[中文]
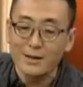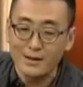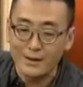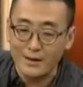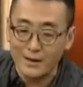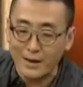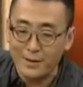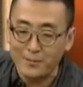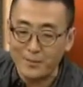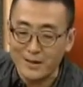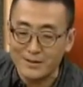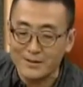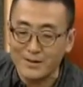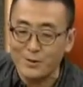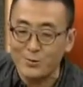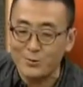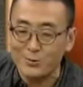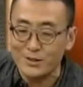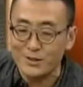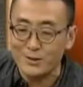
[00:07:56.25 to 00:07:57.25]
哥俩马
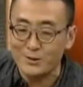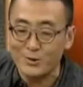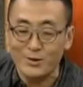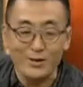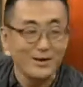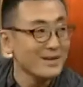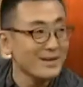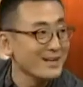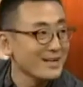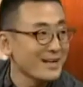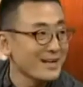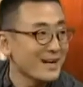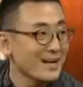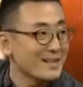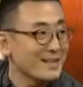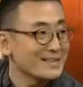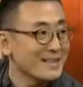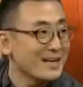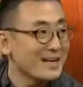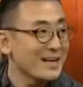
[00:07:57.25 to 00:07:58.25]
上互相说，
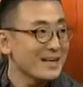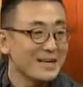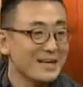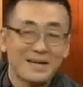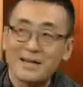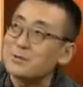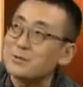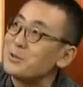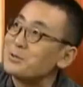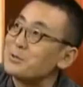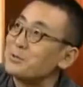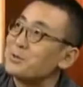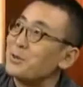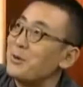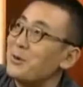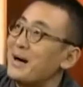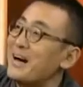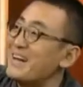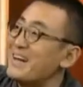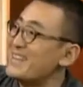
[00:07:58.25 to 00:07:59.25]
看来咱俩也该选总
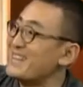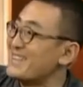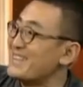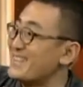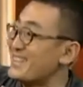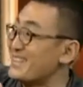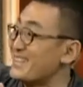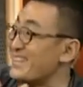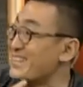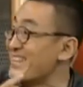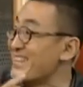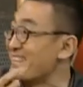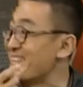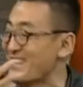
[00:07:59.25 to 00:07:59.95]
统啊，就是